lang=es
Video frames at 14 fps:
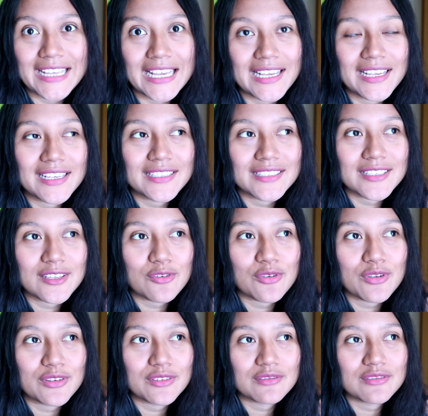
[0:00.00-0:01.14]
es,
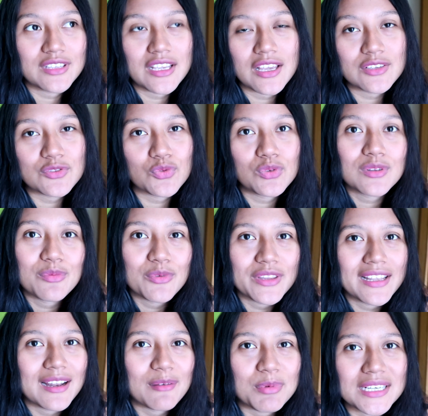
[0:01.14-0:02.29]
creo, sí, es su último
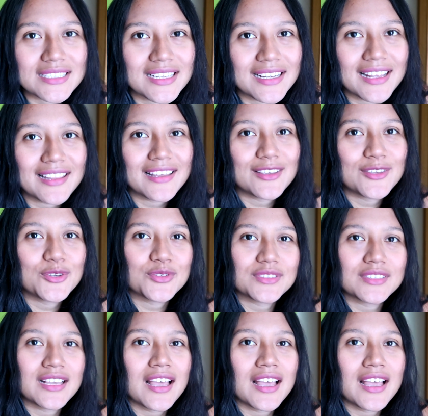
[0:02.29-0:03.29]
día en la parcela de ellos.